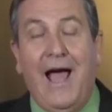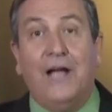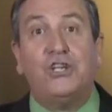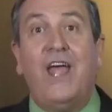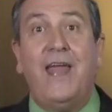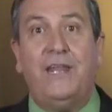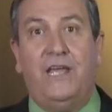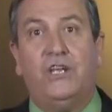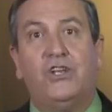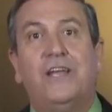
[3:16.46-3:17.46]
عشان
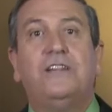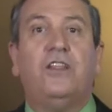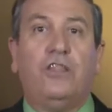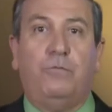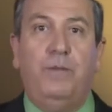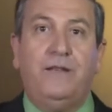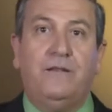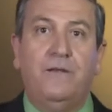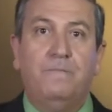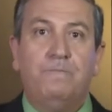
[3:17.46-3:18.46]
إيش
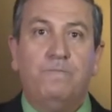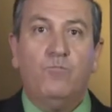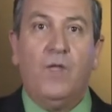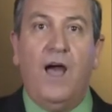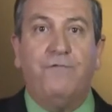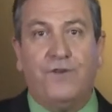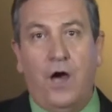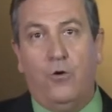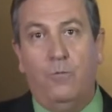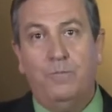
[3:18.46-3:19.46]
تثبت
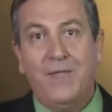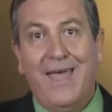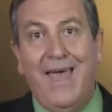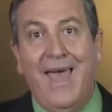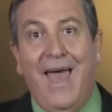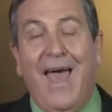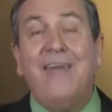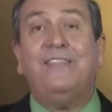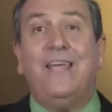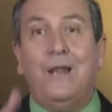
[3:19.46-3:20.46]
أفكارهم
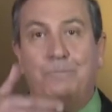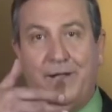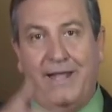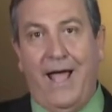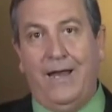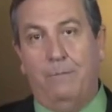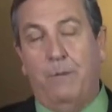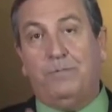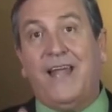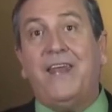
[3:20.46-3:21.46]
هذه البدع لما
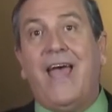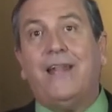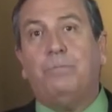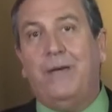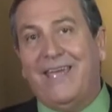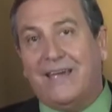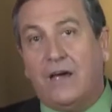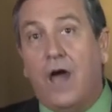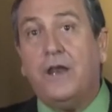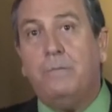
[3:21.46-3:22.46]
ابتدأت
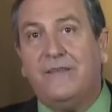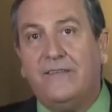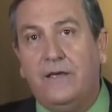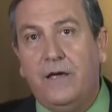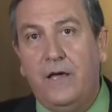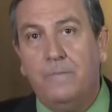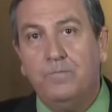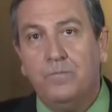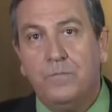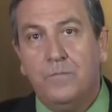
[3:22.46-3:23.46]
بإنكار المسيح
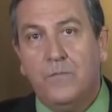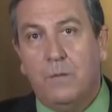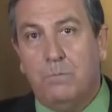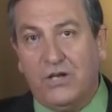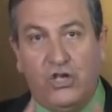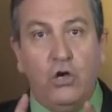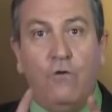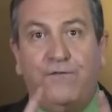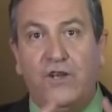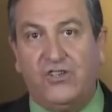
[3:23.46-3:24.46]

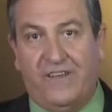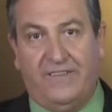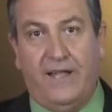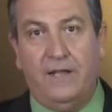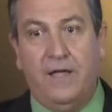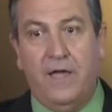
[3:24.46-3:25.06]
مجيئه في الجسد